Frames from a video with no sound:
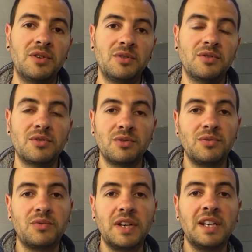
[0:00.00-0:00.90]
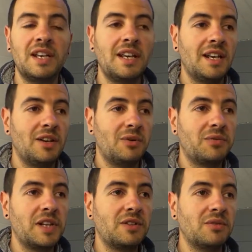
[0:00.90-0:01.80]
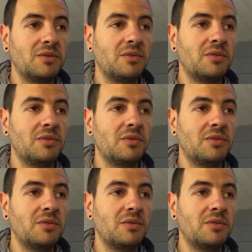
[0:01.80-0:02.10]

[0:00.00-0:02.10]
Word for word: de ce que tu fais et le fait de,